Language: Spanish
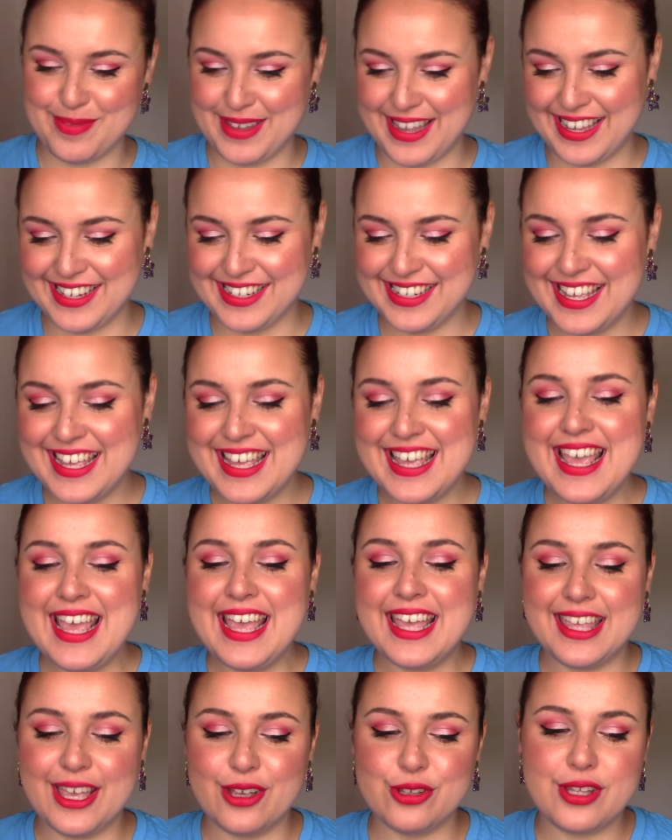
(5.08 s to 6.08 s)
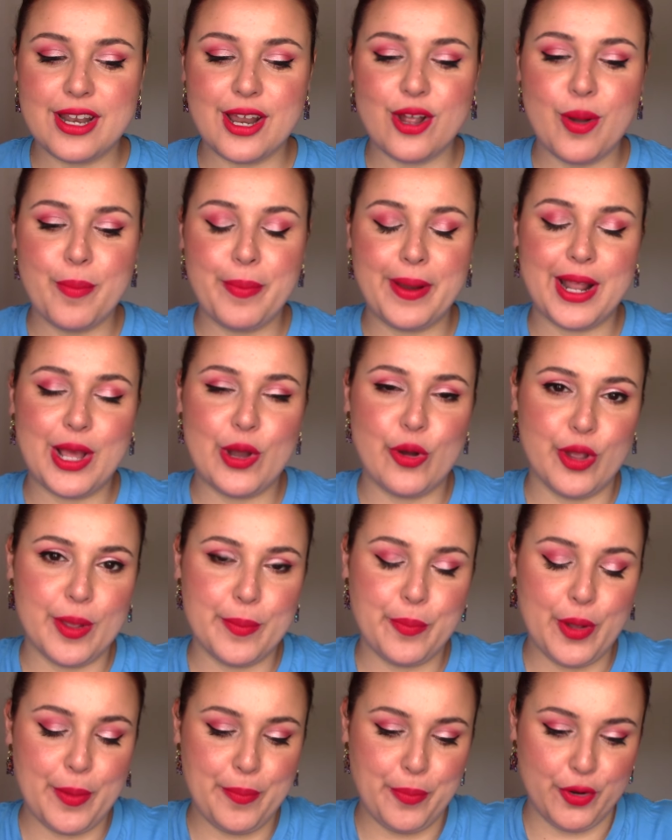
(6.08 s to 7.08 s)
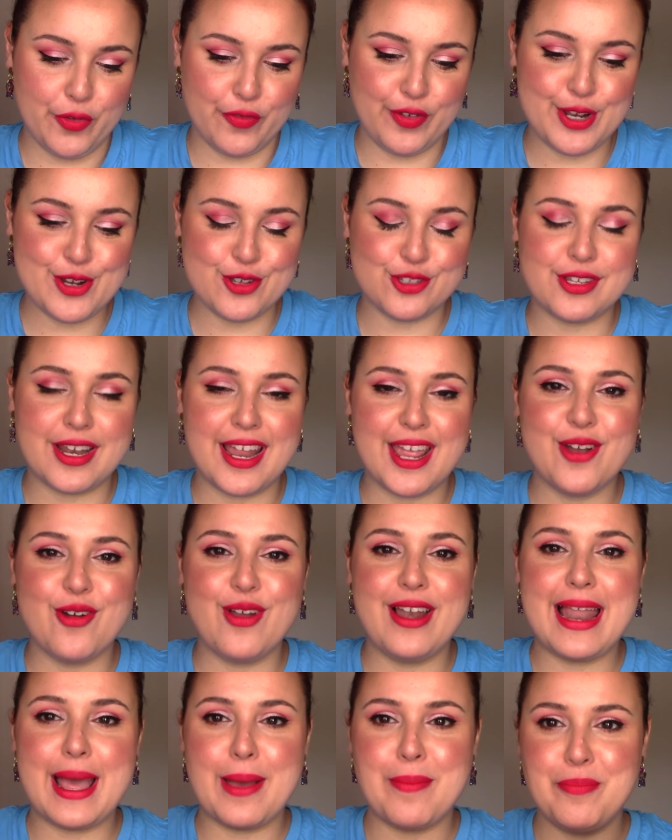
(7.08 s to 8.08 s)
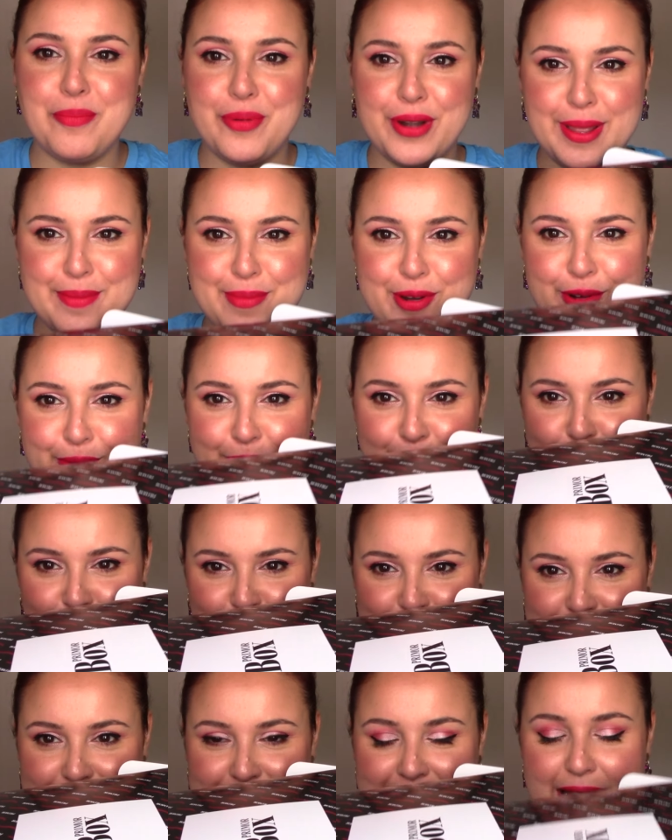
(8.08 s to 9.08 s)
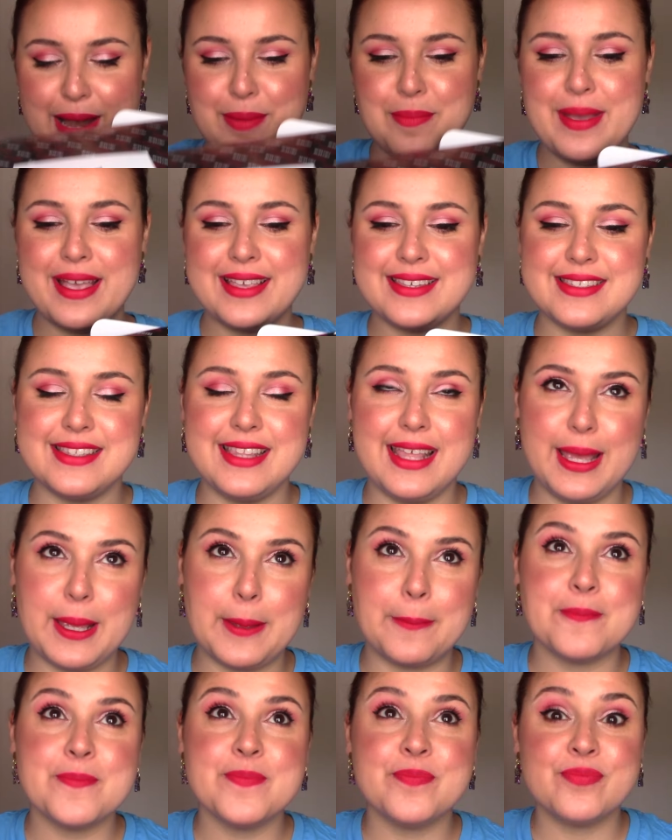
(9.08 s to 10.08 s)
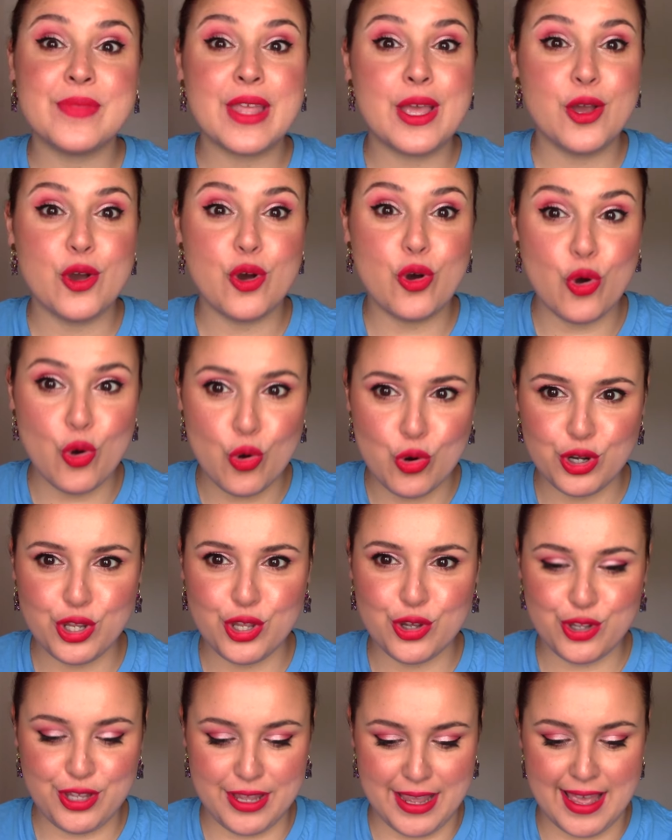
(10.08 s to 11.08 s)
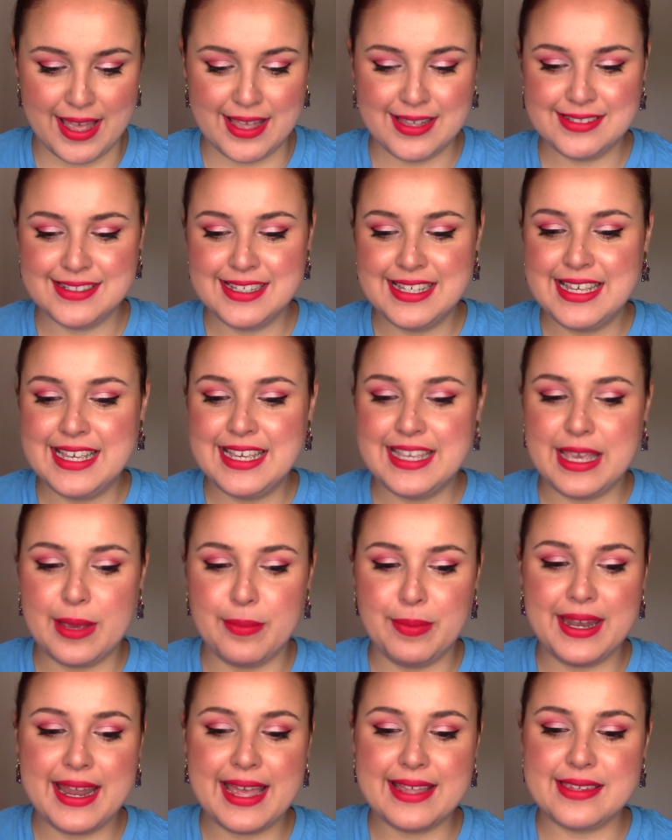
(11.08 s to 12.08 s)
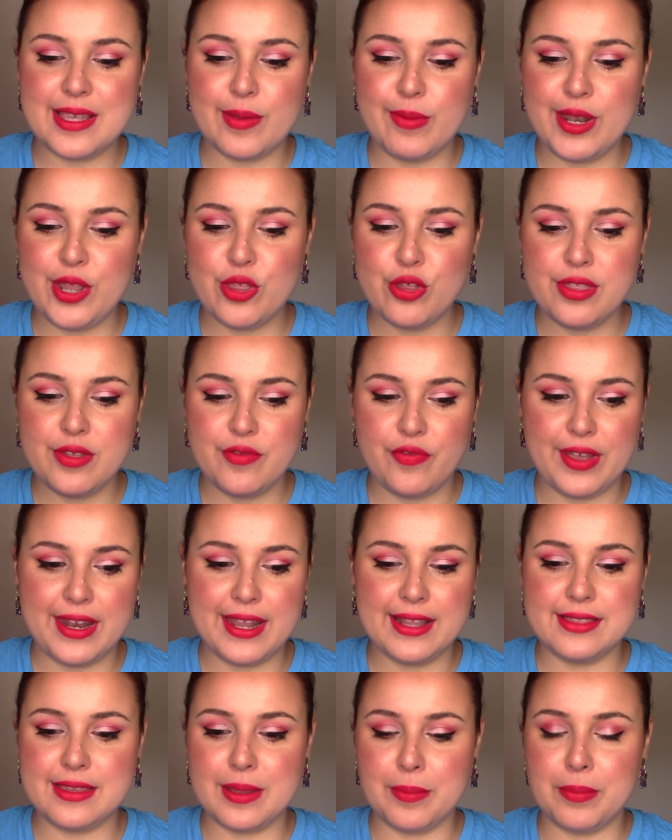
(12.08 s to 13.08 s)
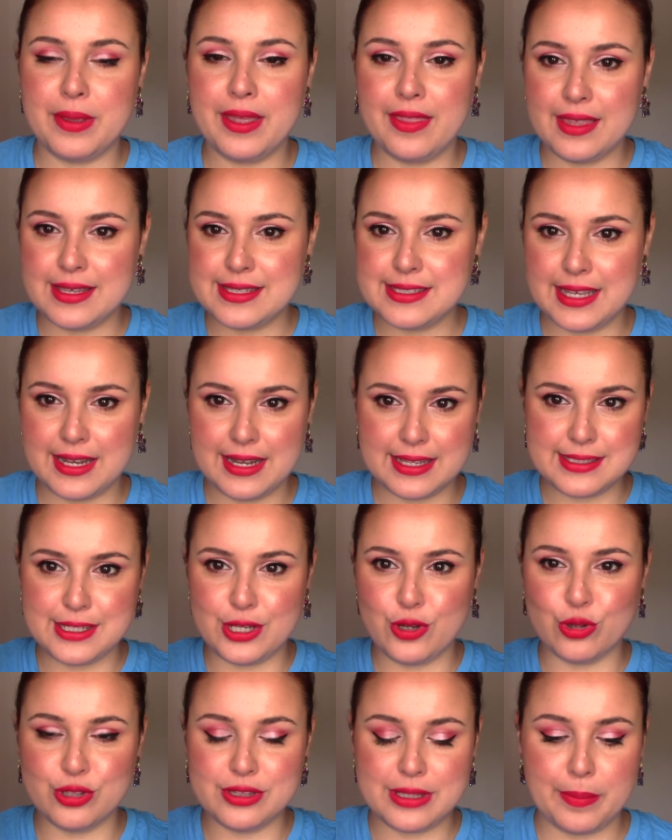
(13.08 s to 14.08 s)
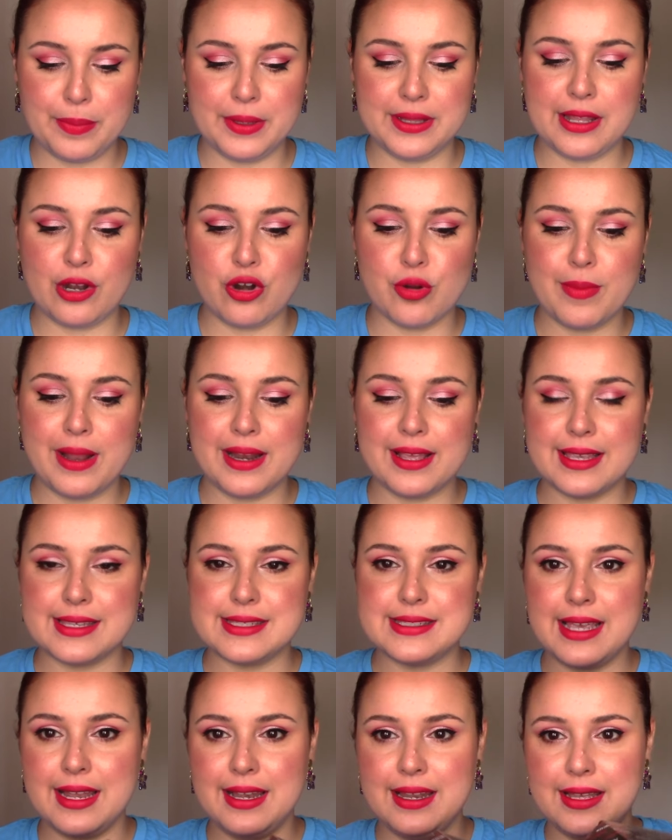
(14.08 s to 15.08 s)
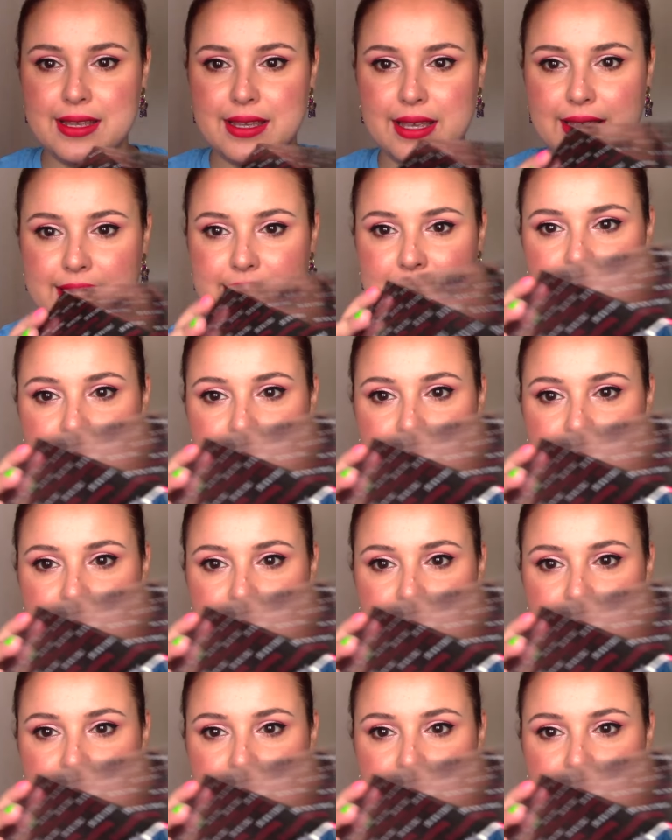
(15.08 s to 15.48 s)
bien ¿Qué os traigo para hoy? Pues por fin os traigo la Primer Box del mes de junio ya Que mira, esta ha venido diferente, en vez de ser así con tapita normal que sale Es